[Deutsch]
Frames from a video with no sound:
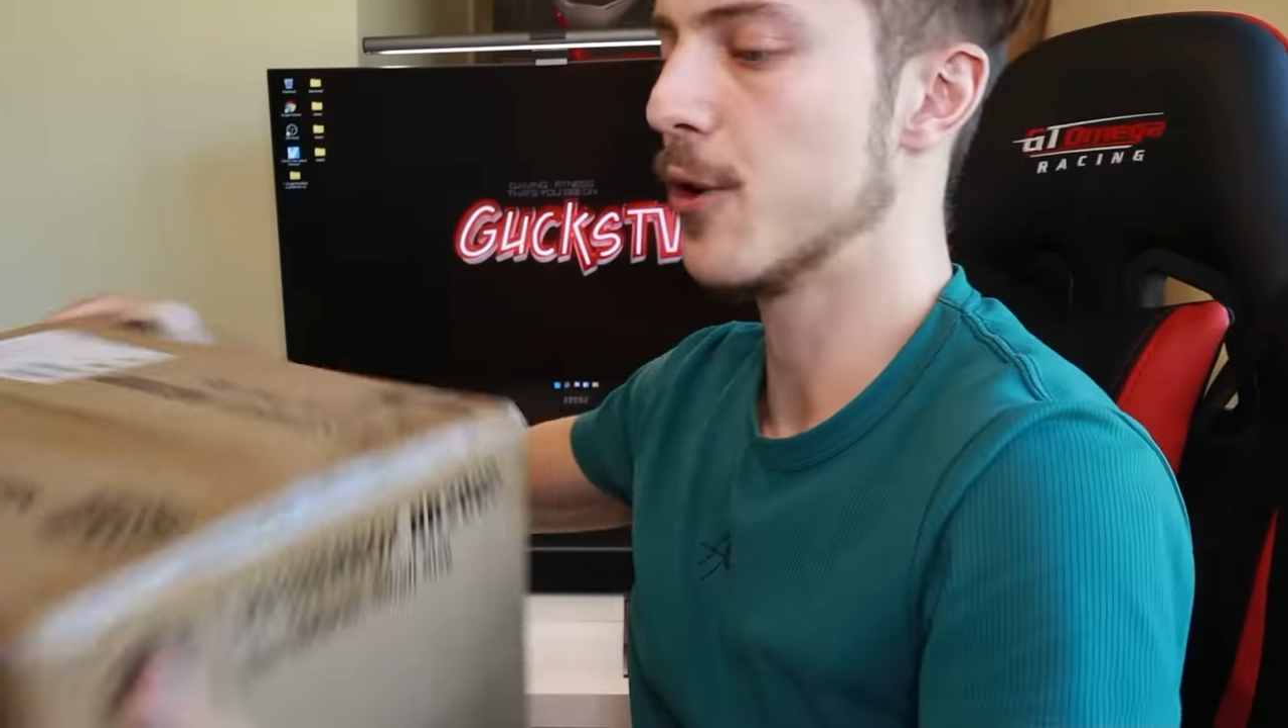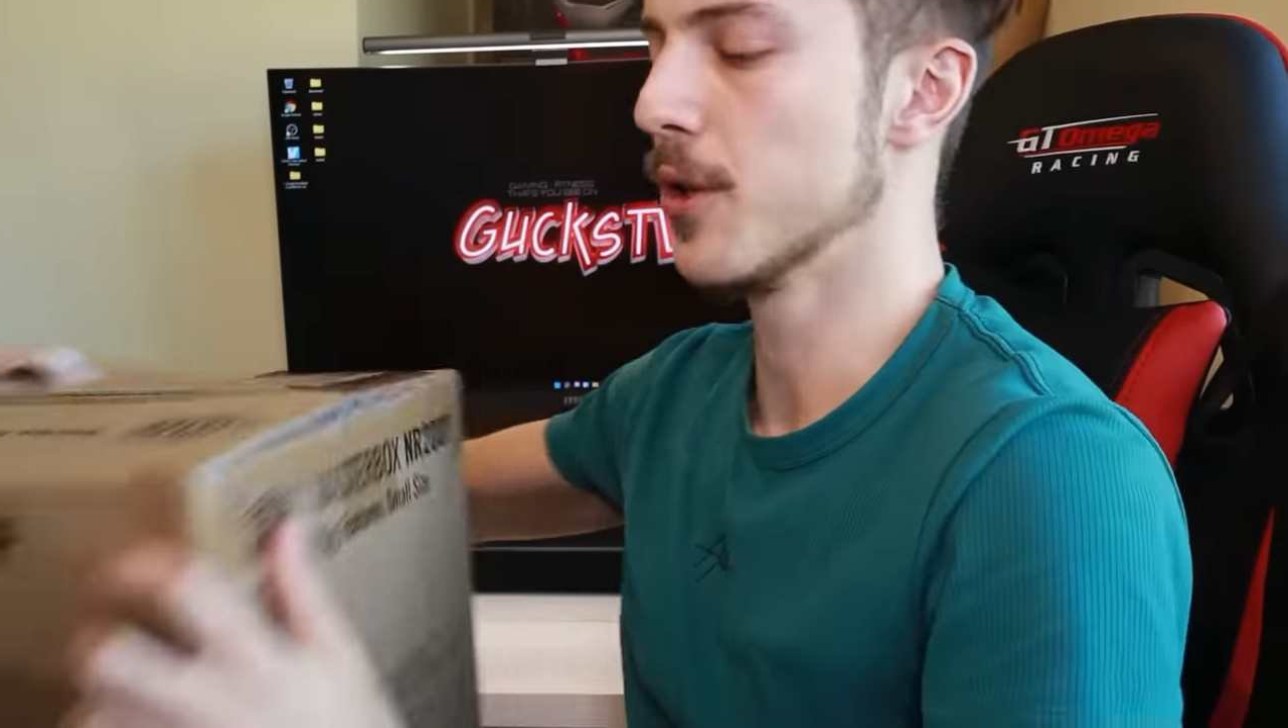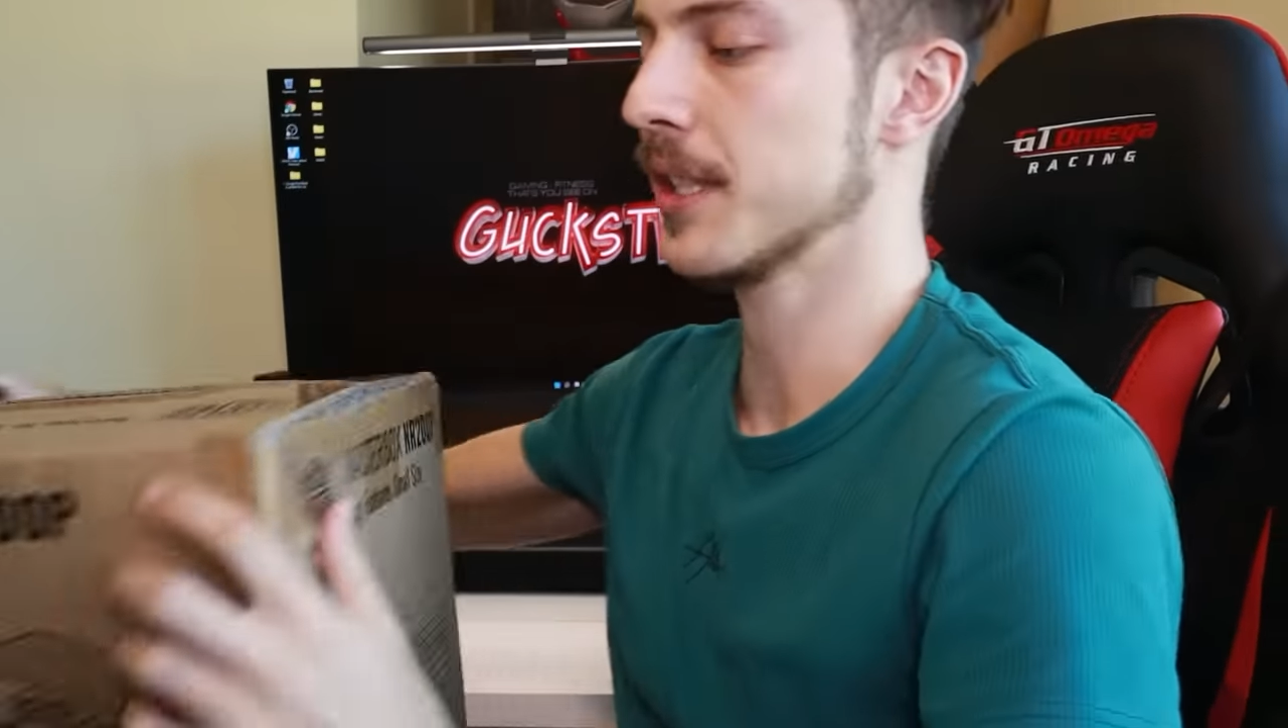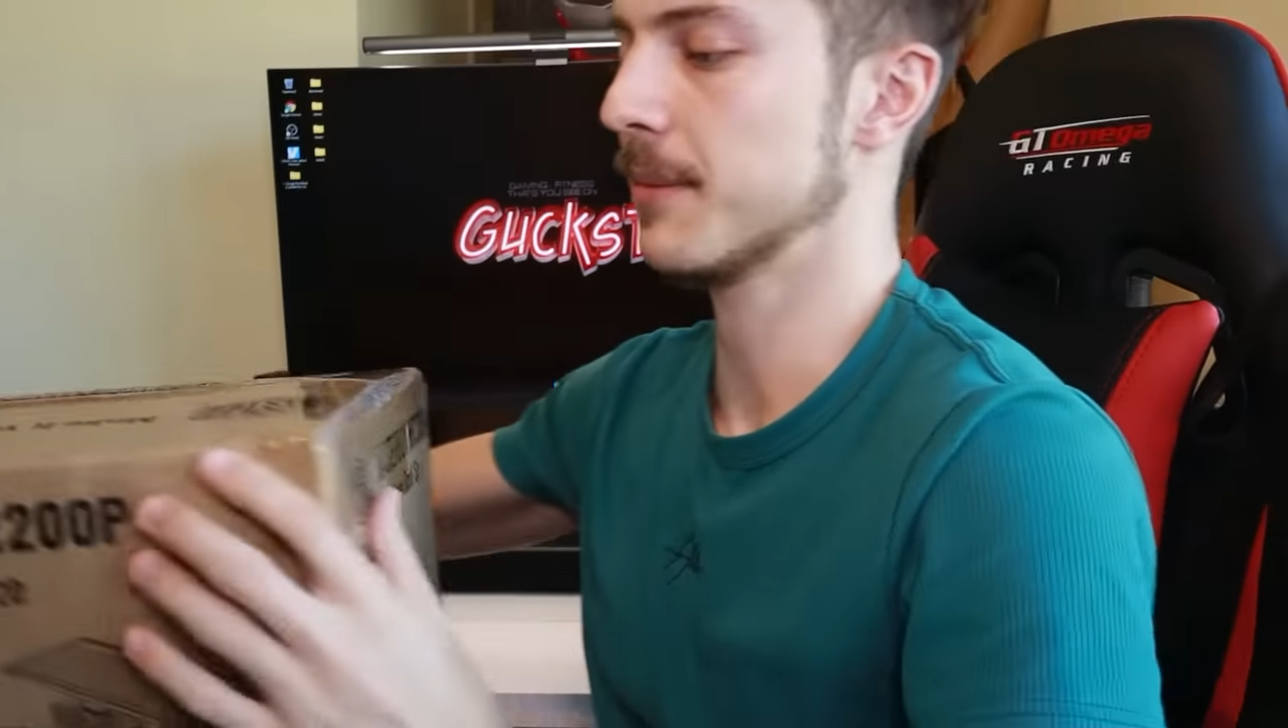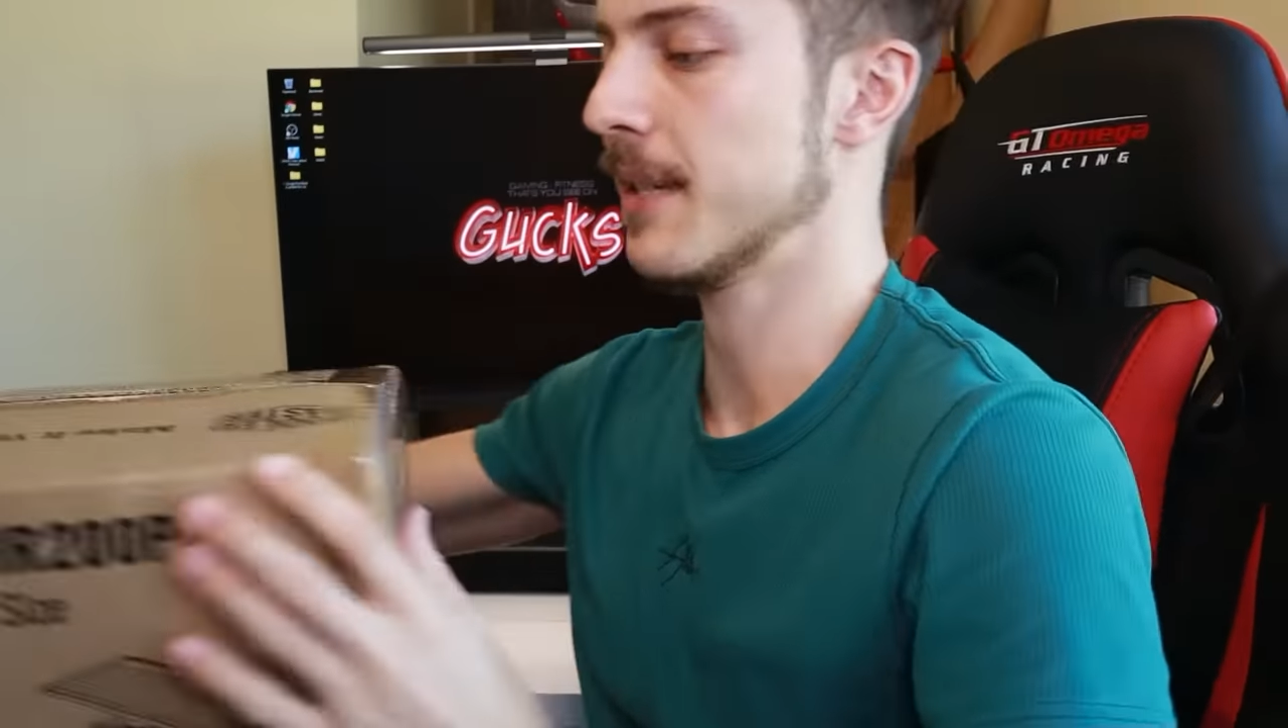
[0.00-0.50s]

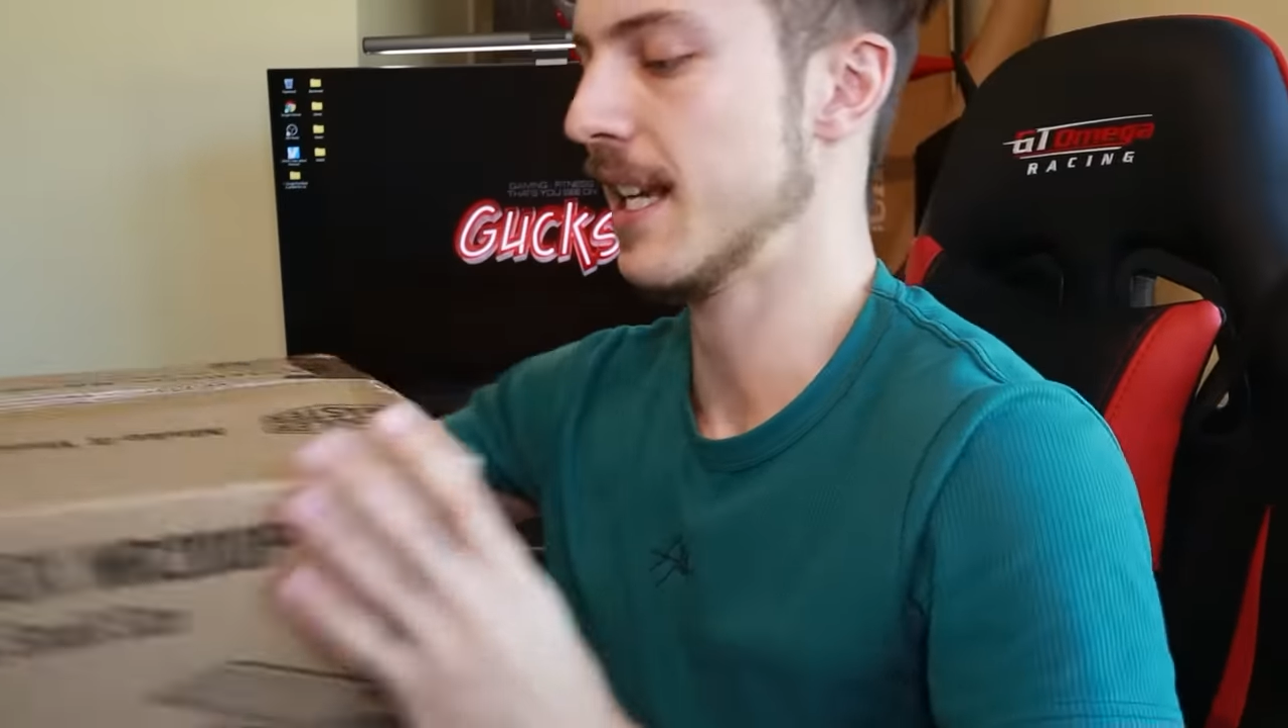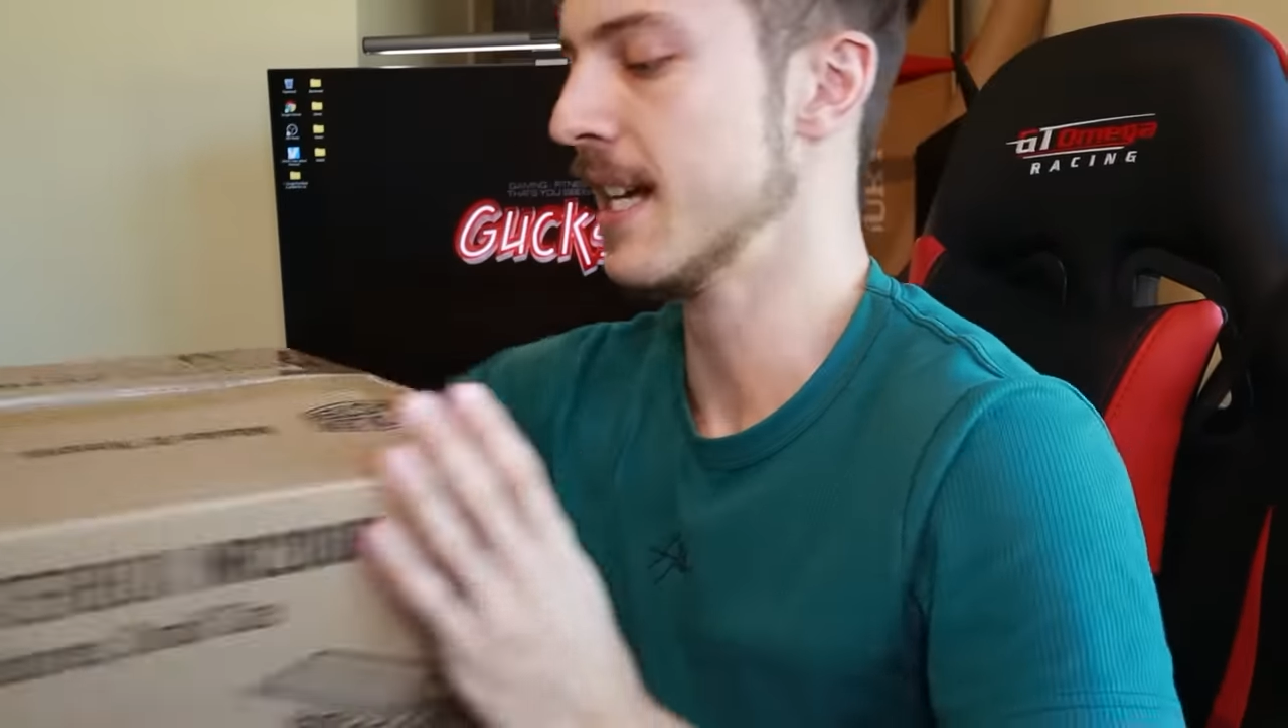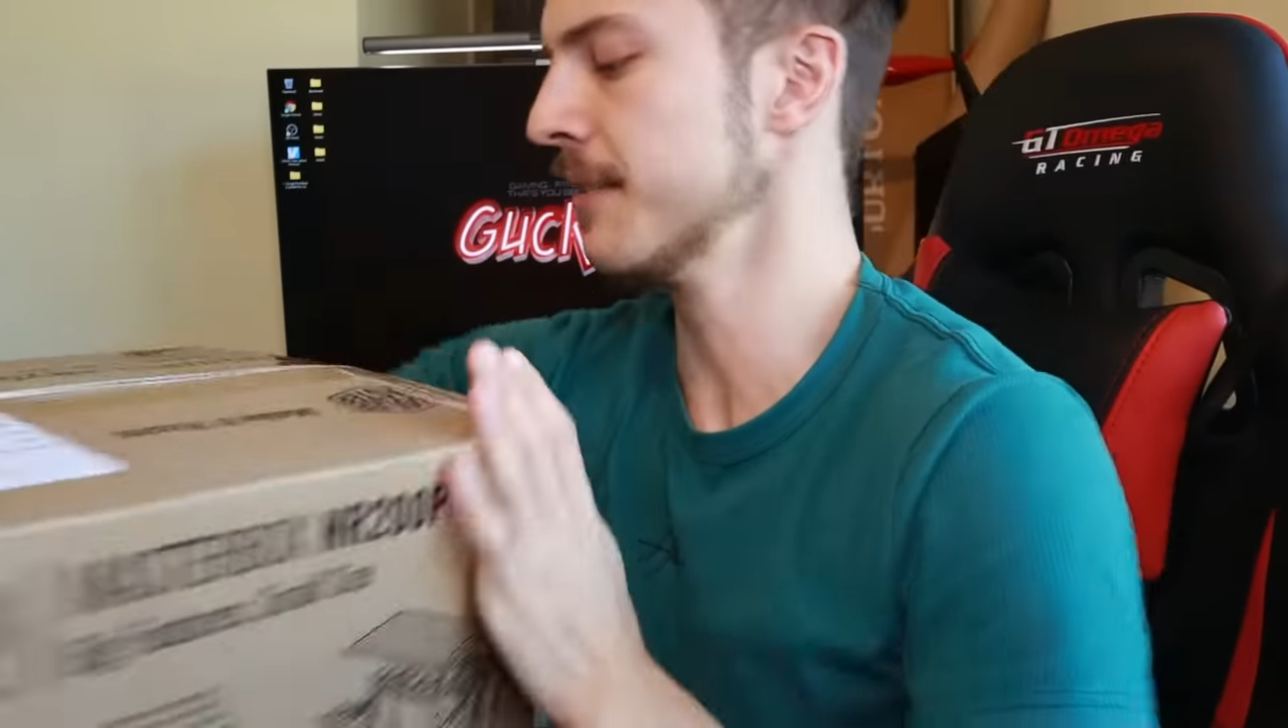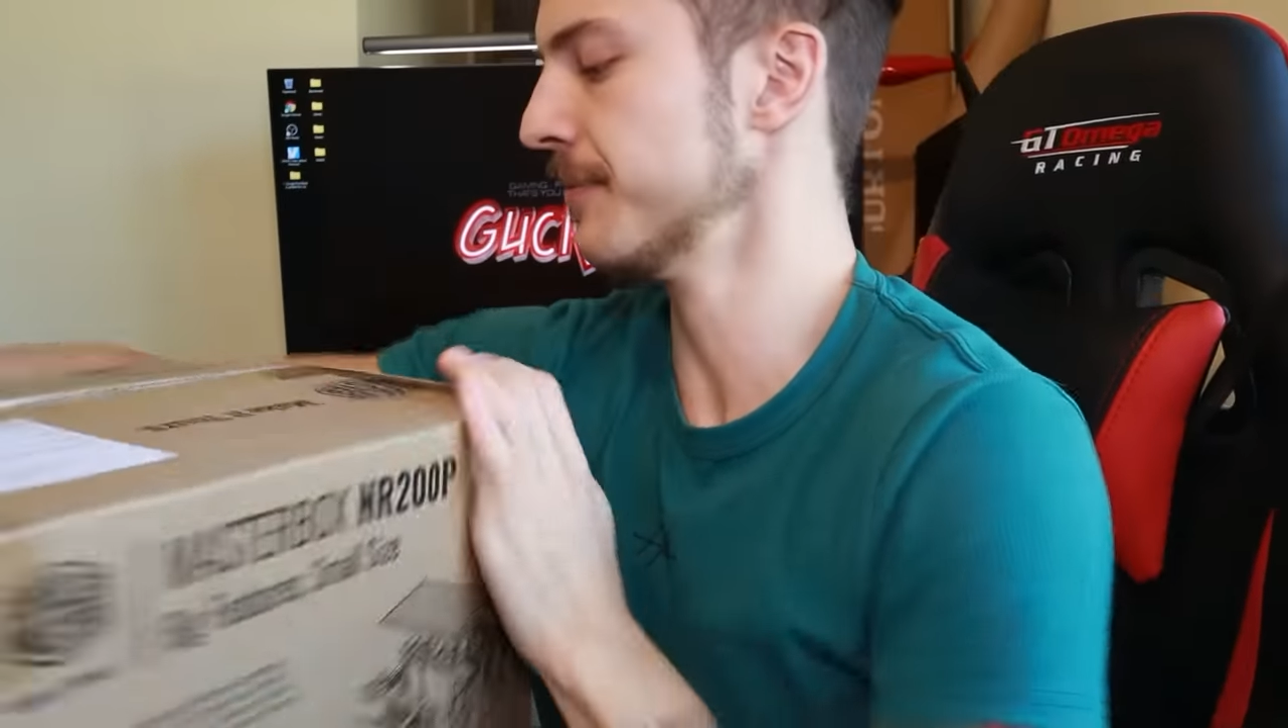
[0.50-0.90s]
kurz mal an.